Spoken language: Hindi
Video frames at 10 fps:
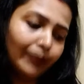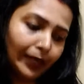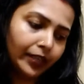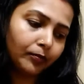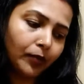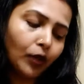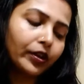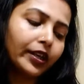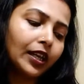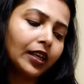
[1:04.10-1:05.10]
आप बेकिंग
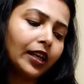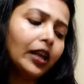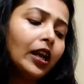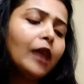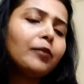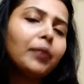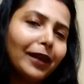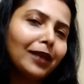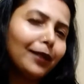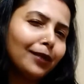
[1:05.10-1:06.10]
पाउडर डालना है
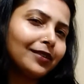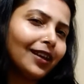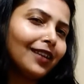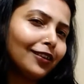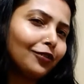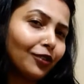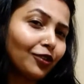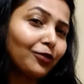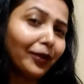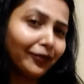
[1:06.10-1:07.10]
मैं पहले पहले बता दे रही हूँ
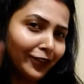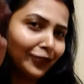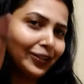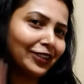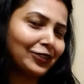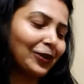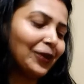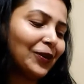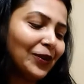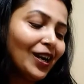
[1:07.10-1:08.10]
क्योंकि मैं वीडियो देख
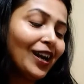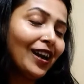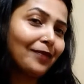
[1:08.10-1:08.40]
चुकी हूँ